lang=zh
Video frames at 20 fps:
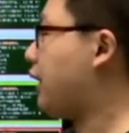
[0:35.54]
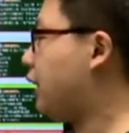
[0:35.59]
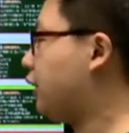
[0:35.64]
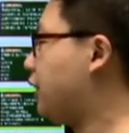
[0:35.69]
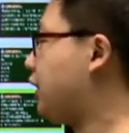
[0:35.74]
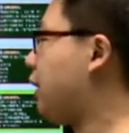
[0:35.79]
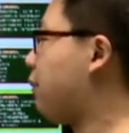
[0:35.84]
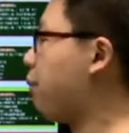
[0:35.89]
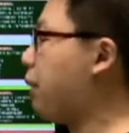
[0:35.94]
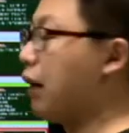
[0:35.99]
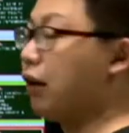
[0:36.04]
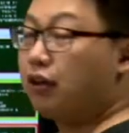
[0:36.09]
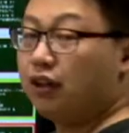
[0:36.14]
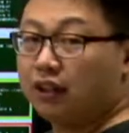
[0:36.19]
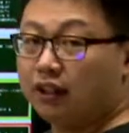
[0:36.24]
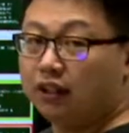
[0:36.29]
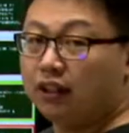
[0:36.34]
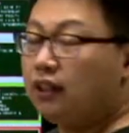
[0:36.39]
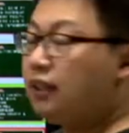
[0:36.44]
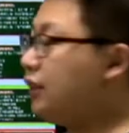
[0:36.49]
到线飘影？
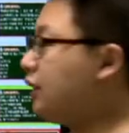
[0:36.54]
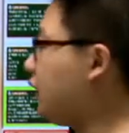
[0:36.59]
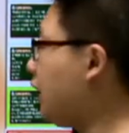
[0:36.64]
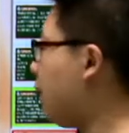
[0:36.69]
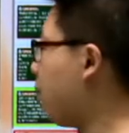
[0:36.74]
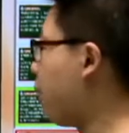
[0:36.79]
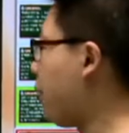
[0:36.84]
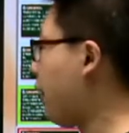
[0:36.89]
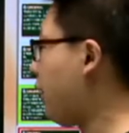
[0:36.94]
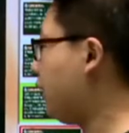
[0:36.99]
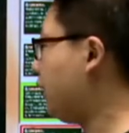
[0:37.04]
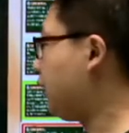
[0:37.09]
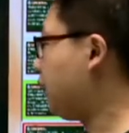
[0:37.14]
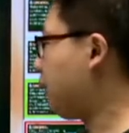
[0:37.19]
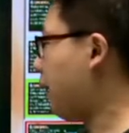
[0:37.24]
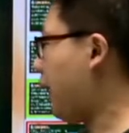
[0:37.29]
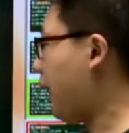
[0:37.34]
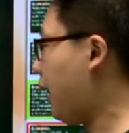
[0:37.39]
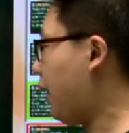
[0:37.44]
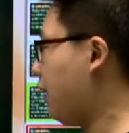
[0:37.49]
线飘影是不
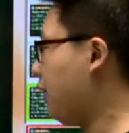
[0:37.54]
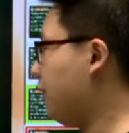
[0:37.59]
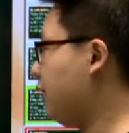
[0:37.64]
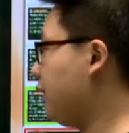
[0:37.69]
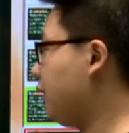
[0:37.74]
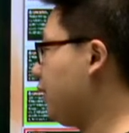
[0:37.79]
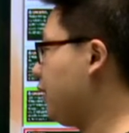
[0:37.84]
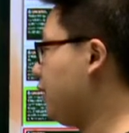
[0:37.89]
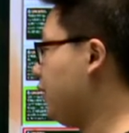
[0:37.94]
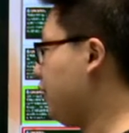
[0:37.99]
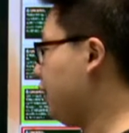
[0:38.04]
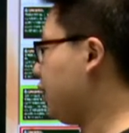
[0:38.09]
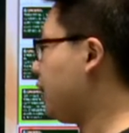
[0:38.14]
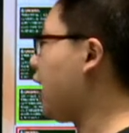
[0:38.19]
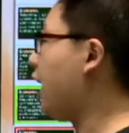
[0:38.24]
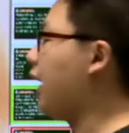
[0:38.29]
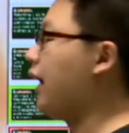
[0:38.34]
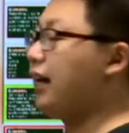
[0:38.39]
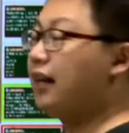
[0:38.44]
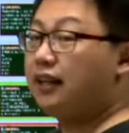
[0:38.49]
是 A？那
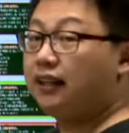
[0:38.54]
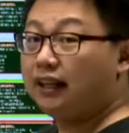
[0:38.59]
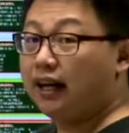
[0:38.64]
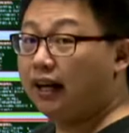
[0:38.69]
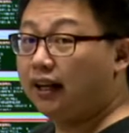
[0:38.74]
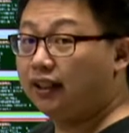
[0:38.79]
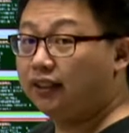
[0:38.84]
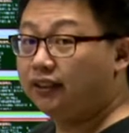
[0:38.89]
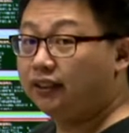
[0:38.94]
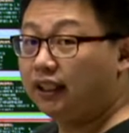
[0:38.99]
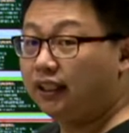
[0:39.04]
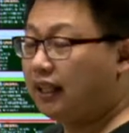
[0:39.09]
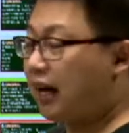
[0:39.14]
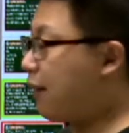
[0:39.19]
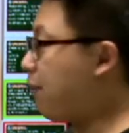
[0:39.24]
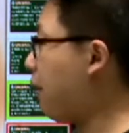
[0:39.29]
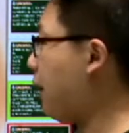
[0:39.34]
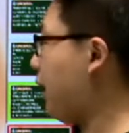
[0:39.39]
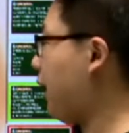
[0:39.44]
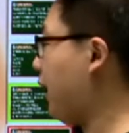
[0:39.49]
a 应该跟谁搭
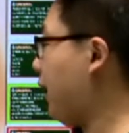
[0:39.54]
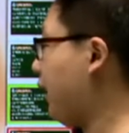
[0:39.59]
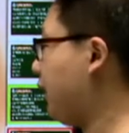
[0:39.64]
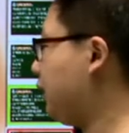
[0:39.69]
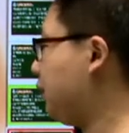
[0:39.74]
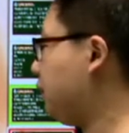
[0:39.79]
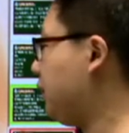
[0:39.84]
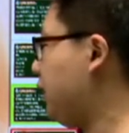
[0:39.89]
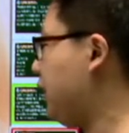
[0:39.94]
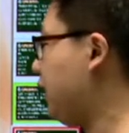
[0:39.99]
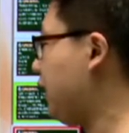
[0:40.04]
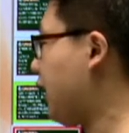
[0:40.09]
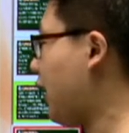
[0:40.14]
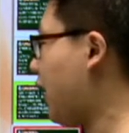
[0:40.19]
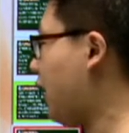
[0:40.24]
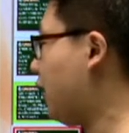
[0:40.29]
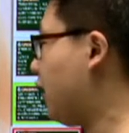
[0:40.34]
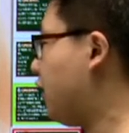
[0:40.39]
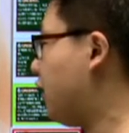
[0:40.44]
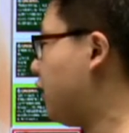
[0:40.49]
配？a 是不是应该
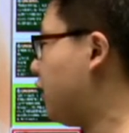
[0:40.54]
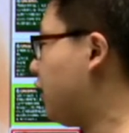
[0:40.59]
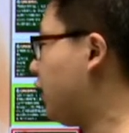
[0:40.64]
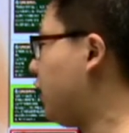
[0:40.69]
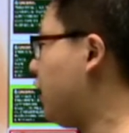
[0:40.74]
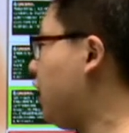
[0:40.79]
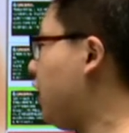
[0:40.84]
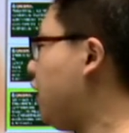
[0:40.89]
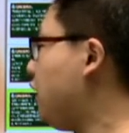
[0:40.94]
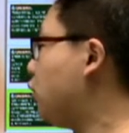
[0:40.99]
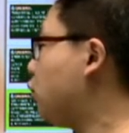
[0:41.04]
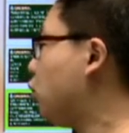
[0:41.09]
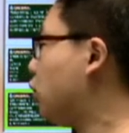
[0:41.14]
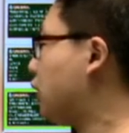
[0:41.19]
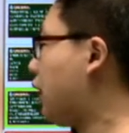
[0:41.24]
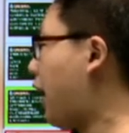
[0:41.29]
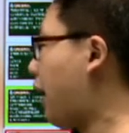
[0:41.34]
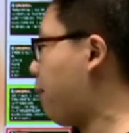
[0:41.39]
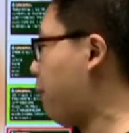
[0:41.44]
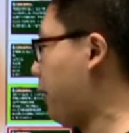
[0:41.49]
跟 t 做
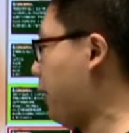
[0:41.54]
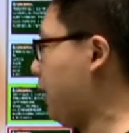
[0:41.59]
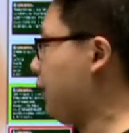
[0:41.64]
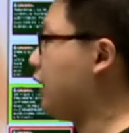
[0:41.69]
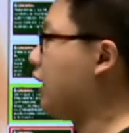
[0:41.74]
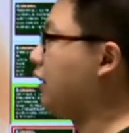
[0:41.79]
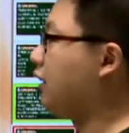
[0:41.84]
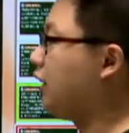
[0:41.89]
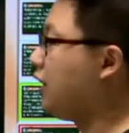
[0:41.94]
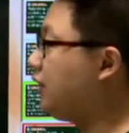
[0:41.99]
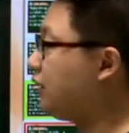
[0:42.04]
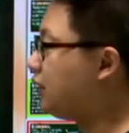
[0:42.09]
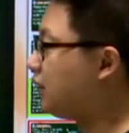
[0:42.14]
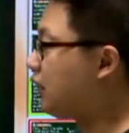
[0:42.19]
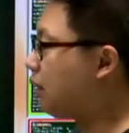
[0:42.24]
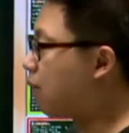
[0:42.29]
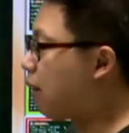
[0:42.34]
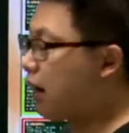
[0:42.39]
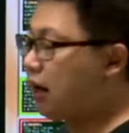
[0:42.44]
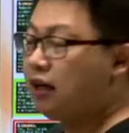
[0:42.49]
搭配？那 t 是
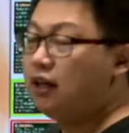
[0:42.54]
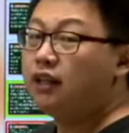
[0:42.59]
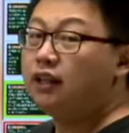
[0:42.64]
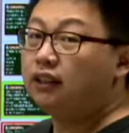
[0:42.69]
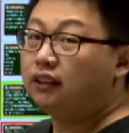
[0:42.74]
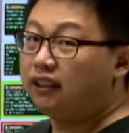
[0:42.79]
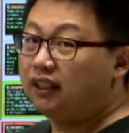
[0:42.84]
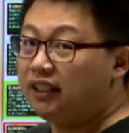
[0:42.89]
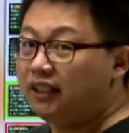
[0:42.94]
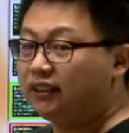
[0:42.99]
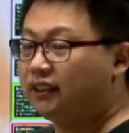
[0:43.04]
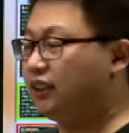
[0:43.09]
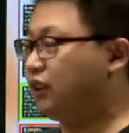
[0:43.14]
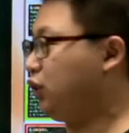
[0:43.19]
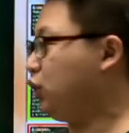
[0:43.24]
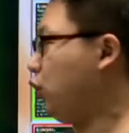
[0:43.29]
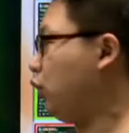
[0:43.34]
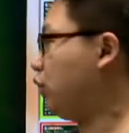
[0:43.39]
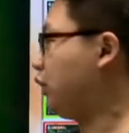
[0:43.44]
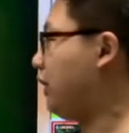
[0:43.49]
什么？t 是
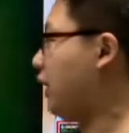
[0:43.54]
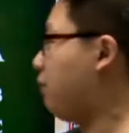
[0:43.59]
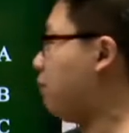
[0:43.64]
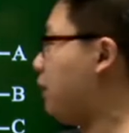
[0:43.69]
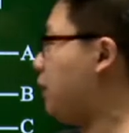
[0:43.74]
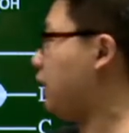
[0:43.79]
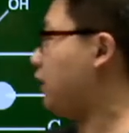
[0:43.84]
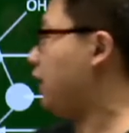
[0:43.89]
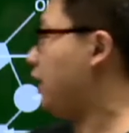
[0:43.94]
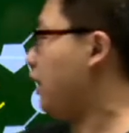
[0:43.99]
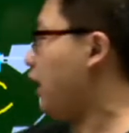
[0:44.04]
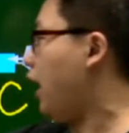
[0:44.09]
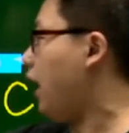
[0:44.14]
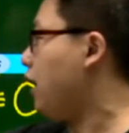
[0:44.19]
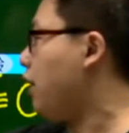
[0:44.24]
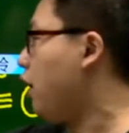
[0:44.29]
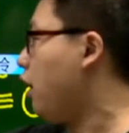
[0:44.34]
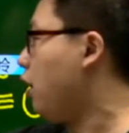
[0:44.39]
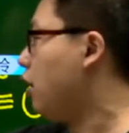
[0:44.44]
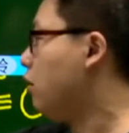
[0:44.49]
胸腺嘧啶。哎
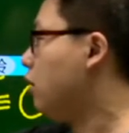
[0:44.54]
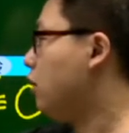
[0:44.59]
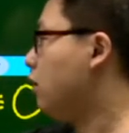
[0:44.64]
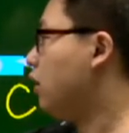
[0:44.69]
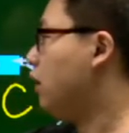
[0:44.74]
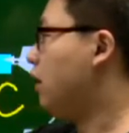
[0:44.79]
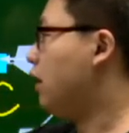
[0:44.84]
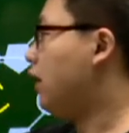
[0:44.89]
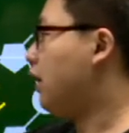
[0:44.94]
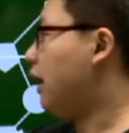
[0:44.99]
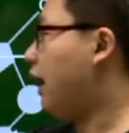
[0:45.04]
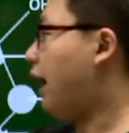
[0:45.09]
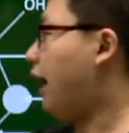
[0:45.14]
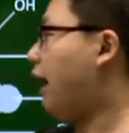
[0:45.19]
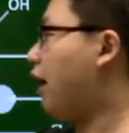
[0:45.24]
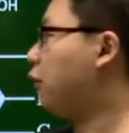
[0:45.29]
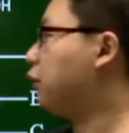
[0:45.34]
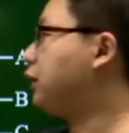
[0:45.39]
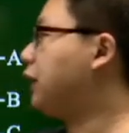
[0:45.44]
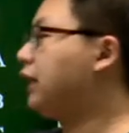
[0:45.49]
呦，
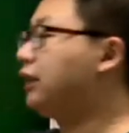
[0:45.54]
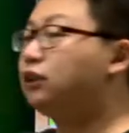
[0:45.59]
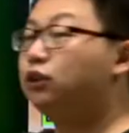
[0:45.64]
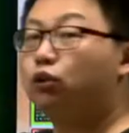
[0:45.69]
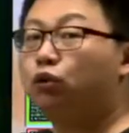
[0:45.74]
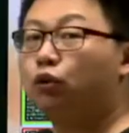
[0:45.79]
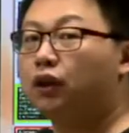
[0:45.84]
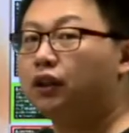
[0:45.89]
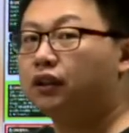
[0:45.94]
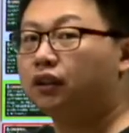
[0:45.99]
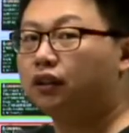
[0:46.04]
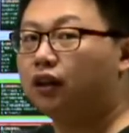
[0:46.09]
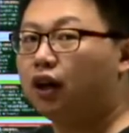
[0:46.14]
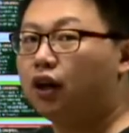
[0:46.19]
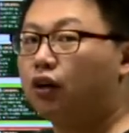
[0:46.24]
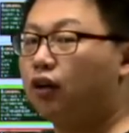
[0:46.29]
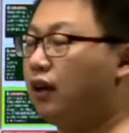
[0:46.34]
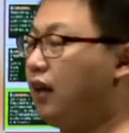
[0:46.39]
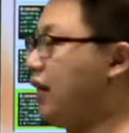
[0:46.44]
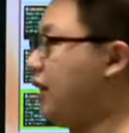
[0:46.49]
好像是对的
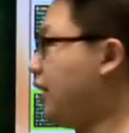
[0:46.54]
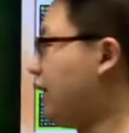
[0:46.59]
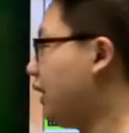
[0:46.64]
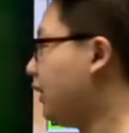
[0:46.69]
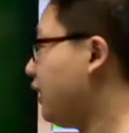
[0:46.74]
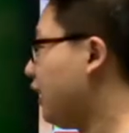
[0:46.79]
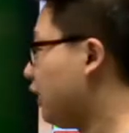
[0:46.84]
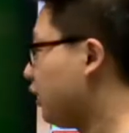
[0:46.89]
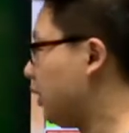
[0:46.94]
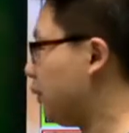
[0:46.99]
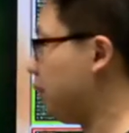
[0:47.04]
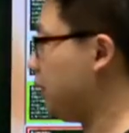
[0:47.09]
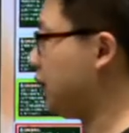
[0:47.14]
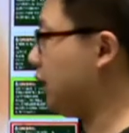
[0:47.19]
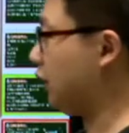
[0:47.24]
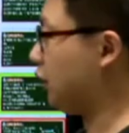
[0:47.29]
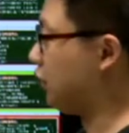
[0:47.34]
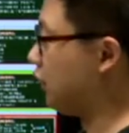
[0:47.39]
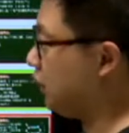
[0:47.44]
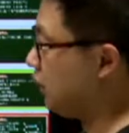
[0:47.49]
哦。哎，但你要特别
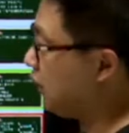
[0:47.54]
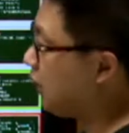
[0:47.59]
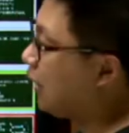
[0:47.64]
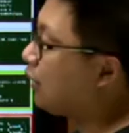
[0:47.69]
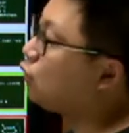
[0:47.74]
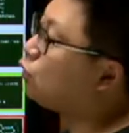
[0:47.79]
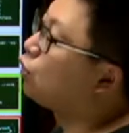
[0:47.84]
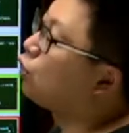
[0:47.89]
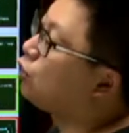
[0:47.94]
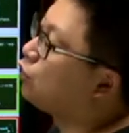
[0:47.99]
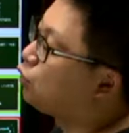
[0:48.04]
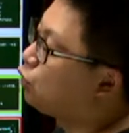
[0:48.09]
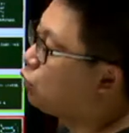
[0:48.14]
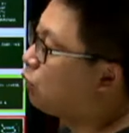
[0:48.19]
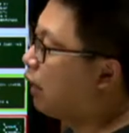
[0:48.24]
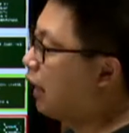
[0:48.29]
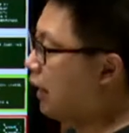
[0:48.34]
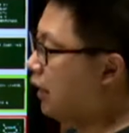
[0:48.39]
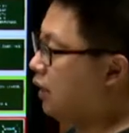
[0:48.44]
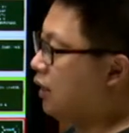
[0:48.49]
小心。你看最后一句
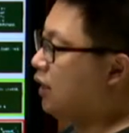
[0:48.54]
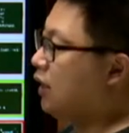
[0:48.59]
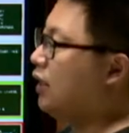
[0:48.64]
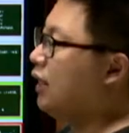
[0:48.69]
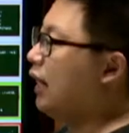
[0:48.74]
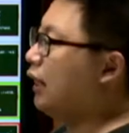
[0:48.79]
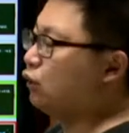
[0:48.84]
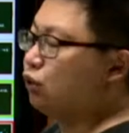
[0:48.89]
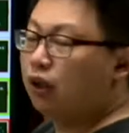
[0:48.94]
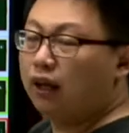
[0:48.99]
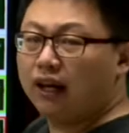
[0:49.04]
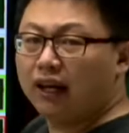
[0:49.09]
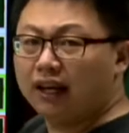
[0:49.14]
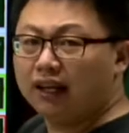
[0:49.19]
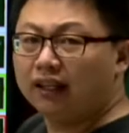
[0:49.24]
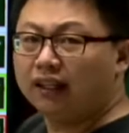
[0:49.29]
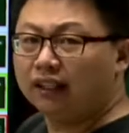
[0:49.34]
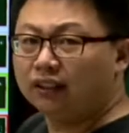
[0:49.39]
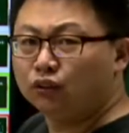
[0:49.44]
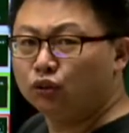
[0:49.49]
话，他说 a
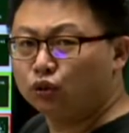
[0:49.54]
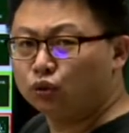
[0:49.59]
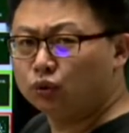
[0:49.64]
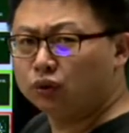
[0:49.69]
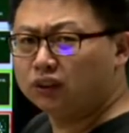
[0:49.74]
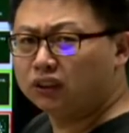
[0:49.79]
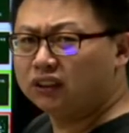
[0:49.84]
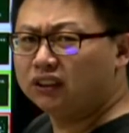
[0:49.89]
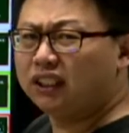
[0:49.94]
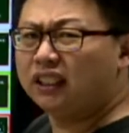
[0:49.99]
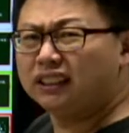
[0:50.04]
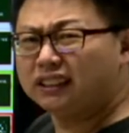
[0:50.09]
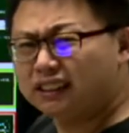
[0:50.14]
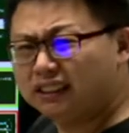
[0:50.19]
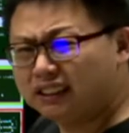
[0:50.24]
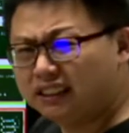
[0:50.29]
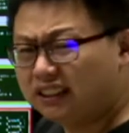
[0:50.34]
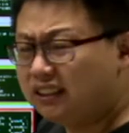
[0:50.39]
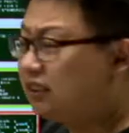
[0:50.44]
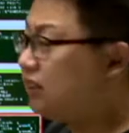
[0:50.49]
跟猪之间
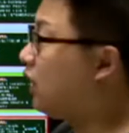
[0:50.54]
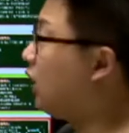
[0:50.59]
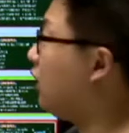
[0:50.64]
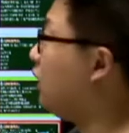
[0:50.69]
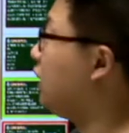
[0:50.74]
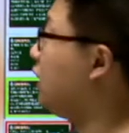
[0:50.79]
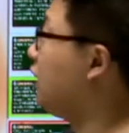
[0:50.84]
形成